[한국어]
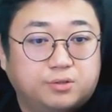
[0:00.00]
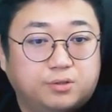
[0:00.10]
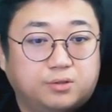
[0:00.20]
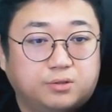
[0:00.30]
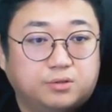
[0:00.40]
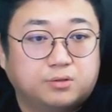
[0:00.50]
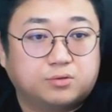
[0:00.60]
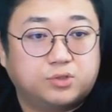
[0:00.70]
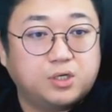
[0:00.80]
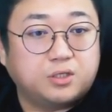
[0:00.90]
어,
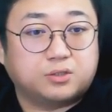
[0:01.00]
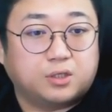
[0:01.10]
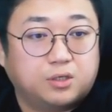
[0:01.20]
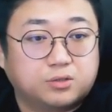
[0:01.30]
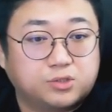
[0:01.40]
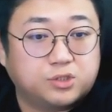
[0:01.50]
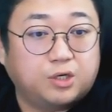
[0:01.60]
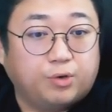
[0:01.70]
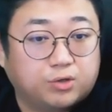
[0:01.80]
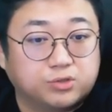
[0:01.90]
희한하다.
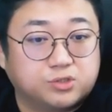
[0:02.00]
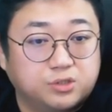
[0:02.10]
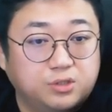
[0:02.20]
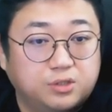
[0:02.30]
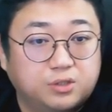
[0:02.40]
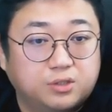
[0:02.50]
키가 왜 컸지?